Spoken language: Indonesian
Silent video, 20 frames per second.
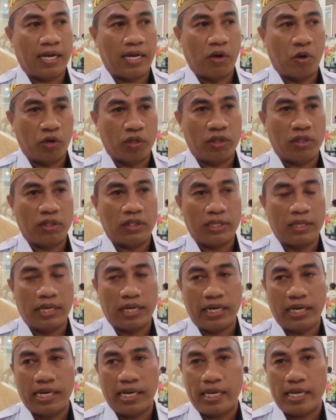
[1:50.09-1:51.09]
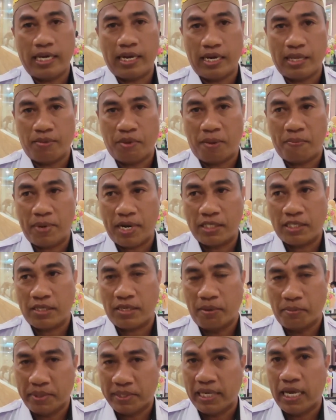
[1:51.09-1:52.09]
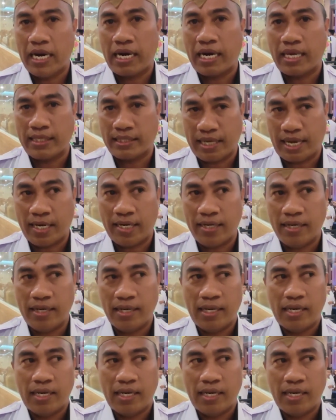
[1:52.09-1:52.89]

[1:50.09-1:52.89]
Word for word: HUT Gerindra yang ke-15 berjalan lancar